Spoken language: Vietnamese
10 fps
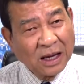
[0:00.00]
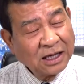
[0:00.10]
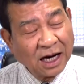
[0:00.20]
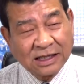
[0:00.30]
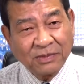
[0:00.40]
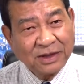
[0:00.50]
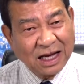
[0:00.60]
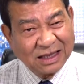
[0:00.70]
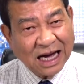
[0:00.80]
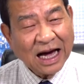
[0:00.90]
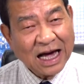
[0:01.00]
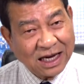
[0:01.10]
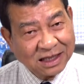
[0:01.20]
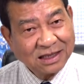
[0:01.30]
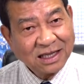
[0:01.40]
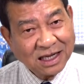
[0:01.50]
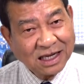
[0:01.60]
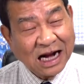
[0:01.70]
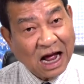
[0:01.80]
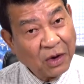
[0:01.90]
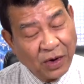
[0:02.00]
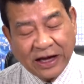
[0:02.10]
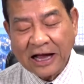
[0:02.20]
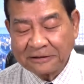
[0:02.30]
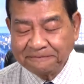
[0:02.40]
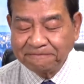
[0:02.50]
Ờ, trong tình trạng hết sức là nguy kịch